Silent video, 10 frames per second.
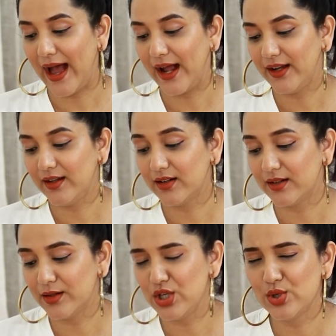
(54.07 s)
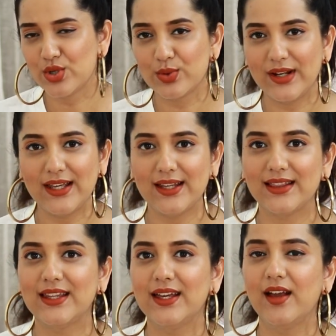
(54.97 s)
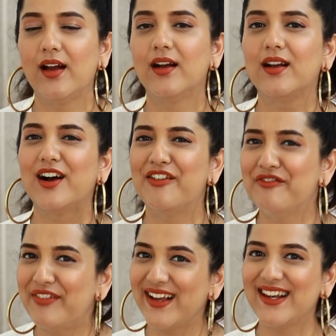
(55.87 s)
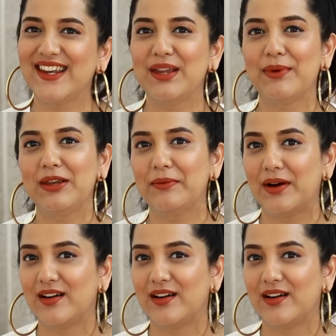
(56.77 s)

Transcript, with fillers: एंड यूजुअली uh, इतने कम वाले लेने मैंने